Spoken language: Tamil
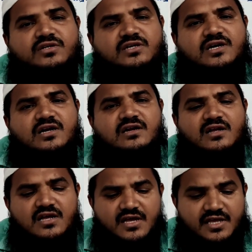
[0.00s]
ஒதுக்குங்கள்
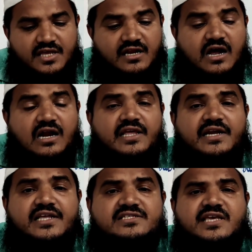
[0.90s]
என்னால்
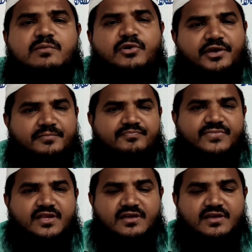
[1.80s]
என்ன செய்ய முடியும்